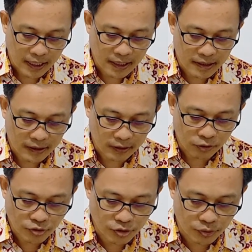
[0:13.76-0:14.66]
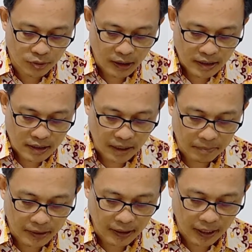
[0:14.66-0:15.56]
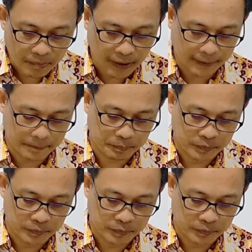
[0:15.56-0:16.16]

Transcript: ayat yang ke-7 sampai 8.